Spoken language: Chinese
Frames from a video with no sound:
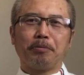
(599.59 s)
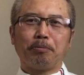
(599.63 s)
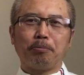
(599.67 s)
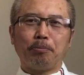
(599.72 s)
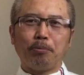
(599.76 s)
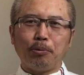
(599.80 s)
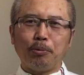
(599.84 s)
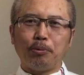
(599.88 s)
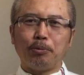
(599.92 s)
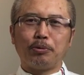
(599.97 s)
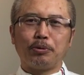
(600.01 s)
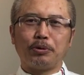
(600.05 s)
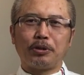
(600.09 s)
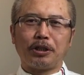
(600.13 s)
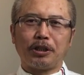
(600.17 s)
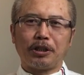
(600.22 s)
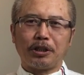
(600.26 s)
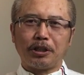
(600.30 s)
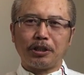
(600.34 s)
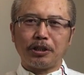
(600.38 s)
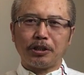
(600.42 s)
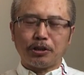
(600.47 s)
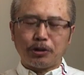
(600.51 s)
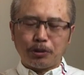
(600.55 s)
目
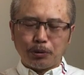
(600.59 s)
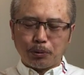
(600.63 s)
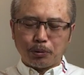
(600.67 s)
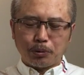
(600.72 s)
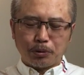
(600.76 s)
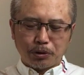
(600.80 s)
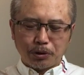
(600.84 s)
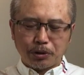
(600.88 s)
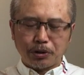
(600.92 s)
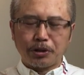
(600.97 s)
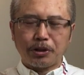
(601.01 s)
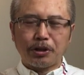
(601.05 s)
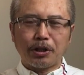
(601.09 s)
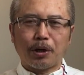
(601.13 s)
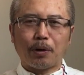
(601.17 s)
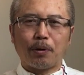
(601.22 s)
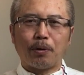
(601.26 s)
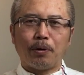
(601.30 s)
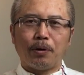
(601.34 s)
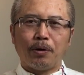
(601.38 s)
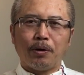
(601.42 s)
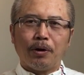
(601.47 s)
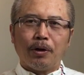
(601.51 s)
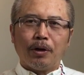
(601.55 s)
的就是
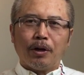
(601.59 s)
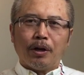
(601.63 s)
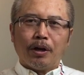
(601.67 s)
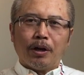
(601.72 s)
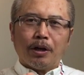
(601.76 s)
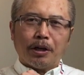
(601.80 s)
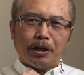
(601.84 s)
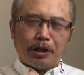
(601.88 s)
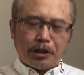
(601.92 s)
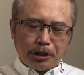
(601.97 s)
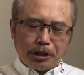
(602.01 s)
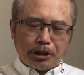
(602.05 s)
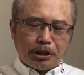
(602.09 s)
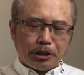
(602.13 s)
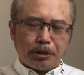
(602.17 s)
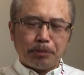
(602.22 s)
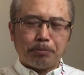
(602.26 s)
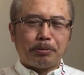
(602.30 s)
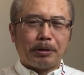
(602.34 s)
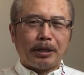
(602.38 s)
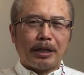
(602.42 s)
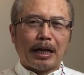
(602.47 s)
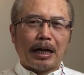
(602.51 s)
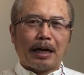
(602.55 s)
要和习近
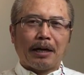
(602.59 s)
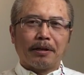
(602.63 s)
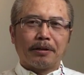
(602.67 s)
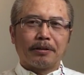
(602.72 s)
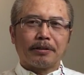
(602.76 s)
平呢